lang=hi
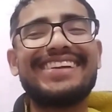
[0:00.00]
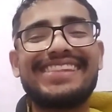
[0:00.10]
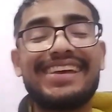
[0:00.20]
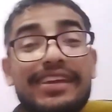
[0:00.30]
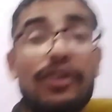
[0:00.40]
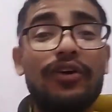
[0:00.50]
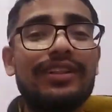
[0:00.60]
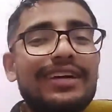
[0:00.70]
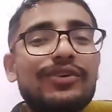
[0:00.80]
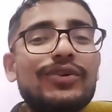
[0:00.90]
कि ऑल द
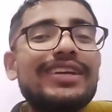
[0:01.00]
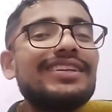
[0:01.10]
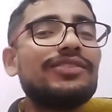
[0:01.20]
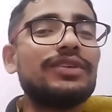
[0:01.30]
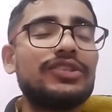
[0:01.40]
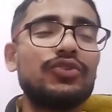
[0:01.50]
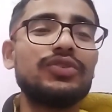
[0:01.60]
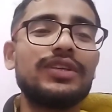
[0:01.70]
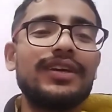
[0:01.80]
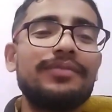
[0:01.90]
गुडीज विच यू शेयर
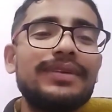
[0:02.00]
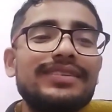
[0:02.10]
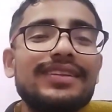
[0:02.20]
मीन्स